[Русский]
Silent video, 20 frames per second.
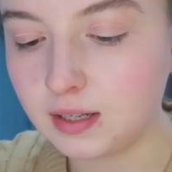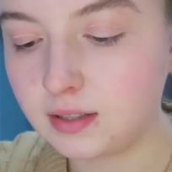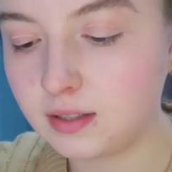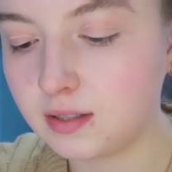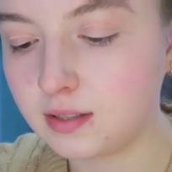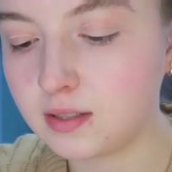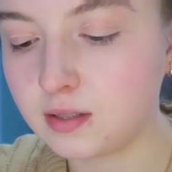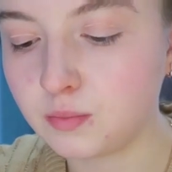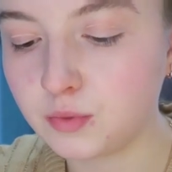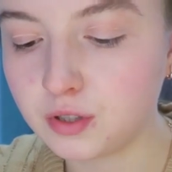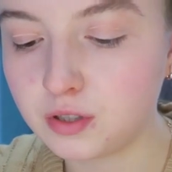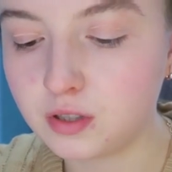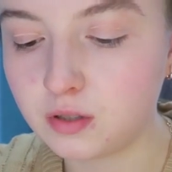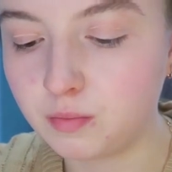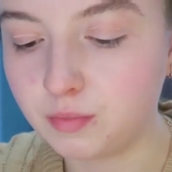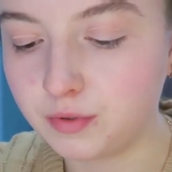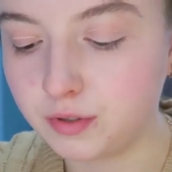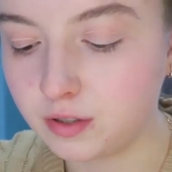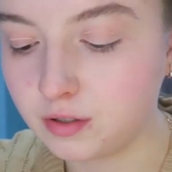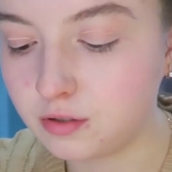Это, само
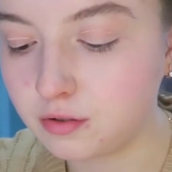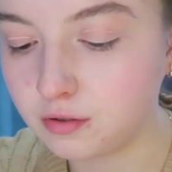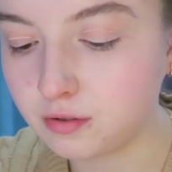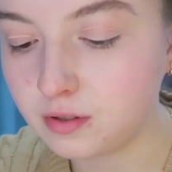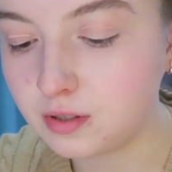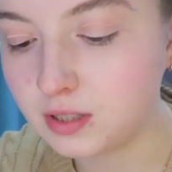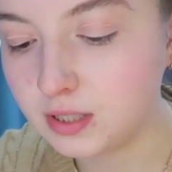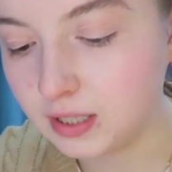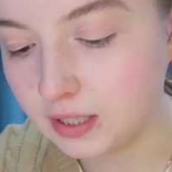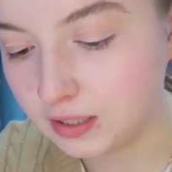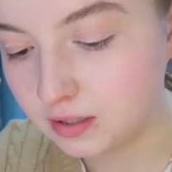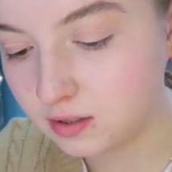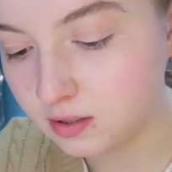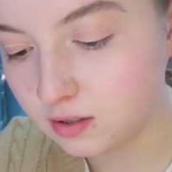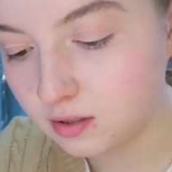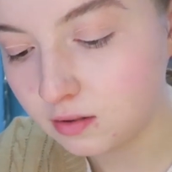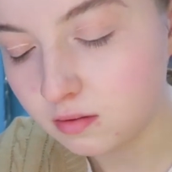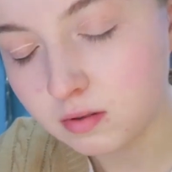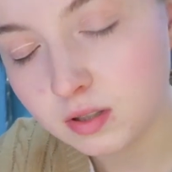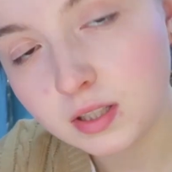собой,
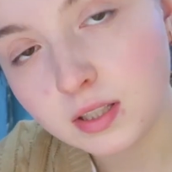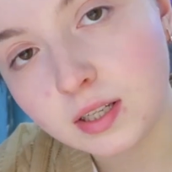соцсети.